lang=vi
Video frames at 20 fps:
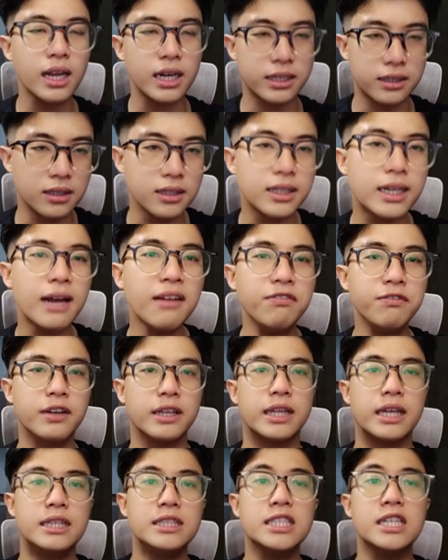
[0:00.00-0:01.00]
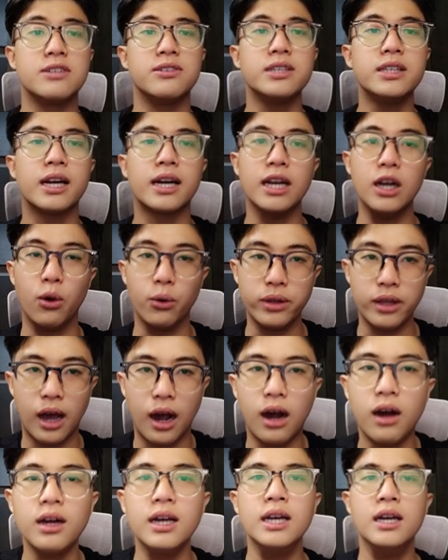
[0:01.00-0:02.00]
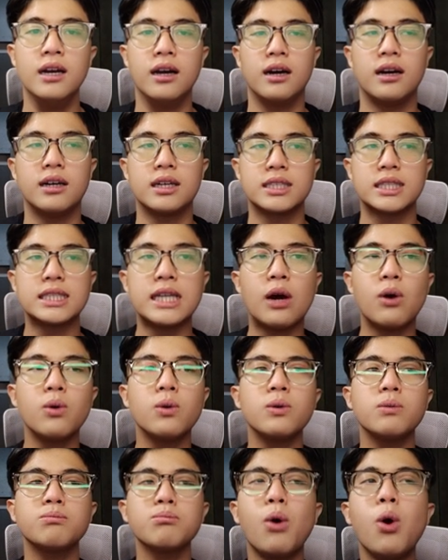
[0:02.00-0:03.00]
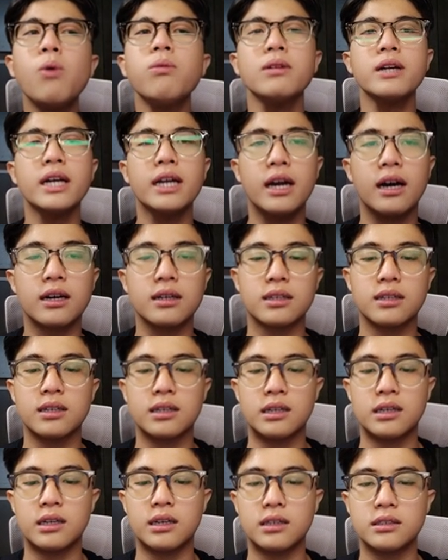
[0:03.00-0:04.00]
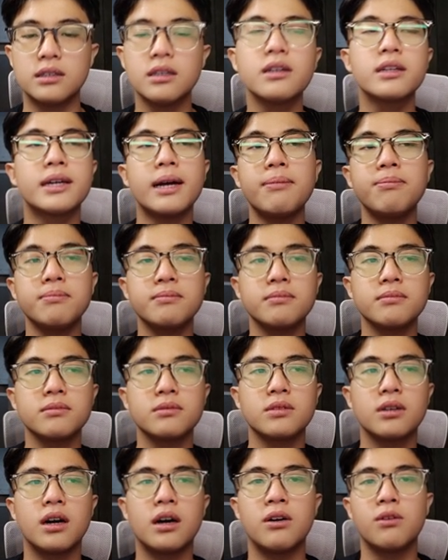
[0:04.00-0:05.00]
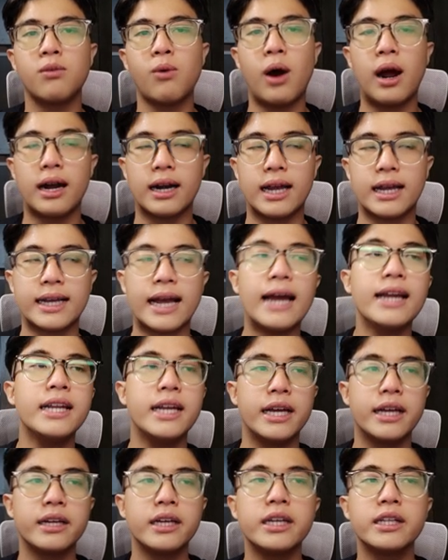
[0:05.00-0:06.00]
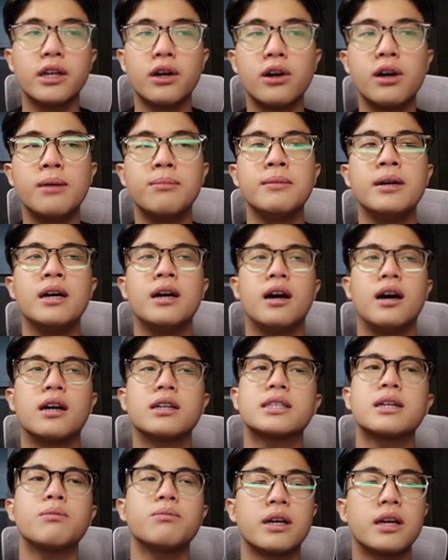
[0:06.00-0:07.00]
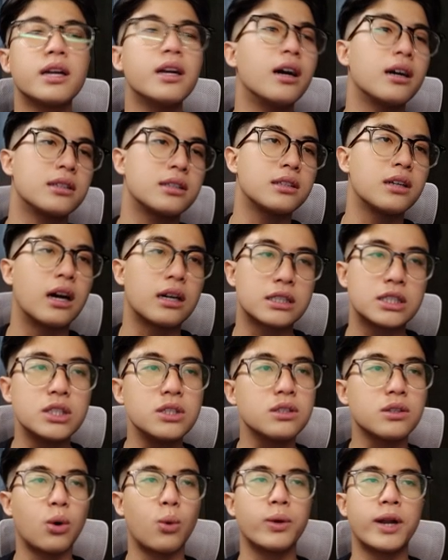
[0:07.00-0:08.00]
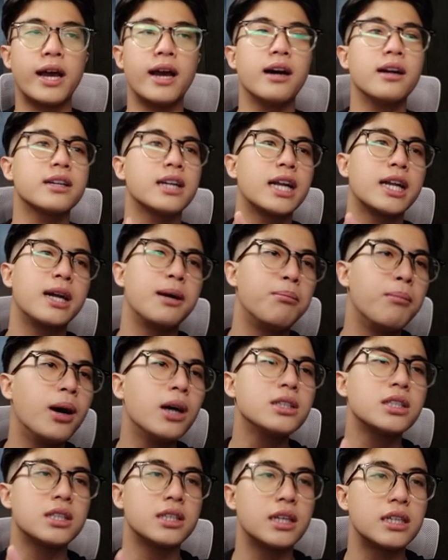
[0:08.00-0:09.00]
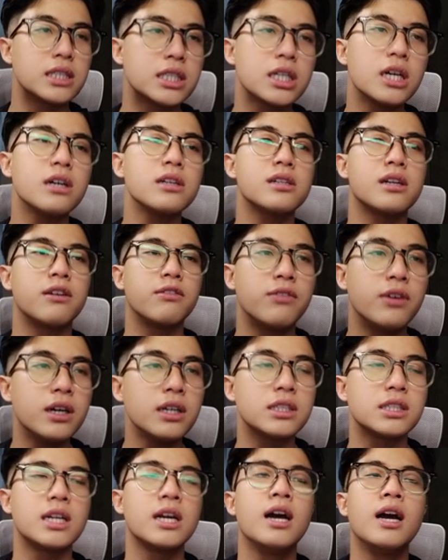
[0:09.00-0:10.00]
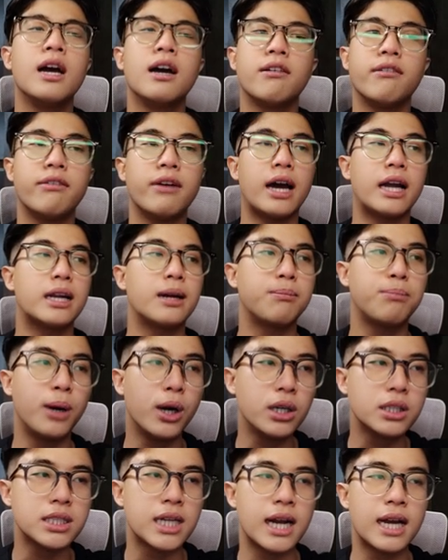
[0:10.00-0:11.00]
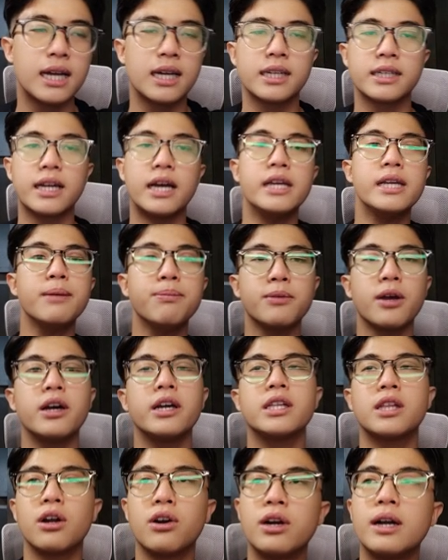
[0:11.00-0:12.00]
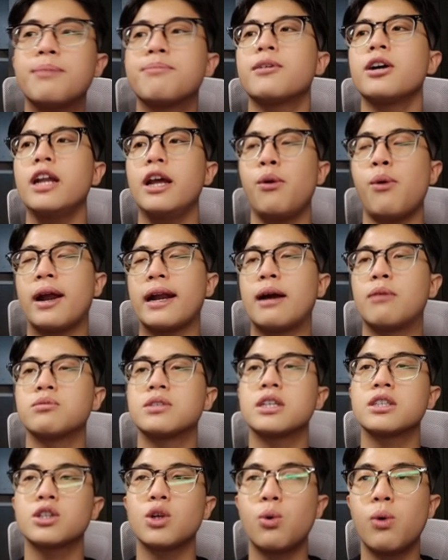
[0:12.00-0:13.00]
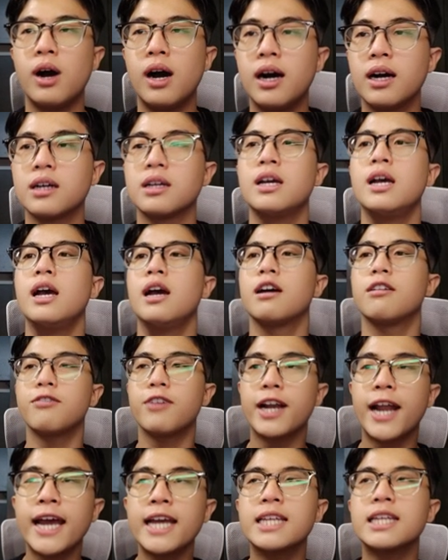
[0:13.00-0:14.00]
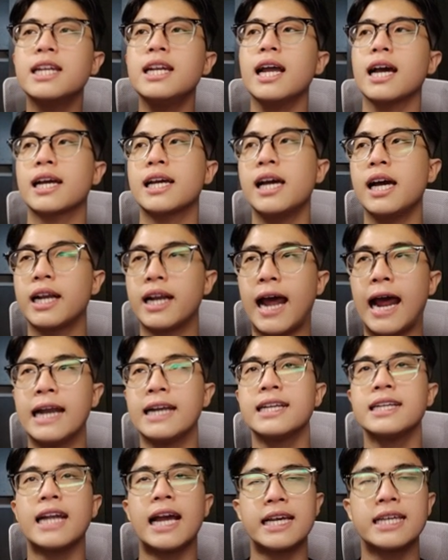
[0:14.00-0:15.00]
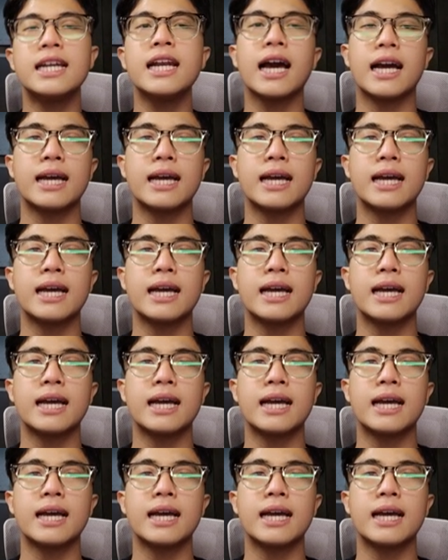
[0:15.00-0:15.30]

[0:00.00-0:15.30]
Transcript: nâng cấp và chỉnh sửa những cái lỗi nhỏ uh, sau bốn cái đợt uh, nâng cấp uh, hoặc là ờ. cải thiện Ethereum ở ờ, uh, trong những cái đợt đợt trước cụ thể là the merge, the search, the verge và the purge ha để giúp cho Ethereum có thể hoạt động trơn tru hơn và đây chính là cái hình ảnh, đây chính là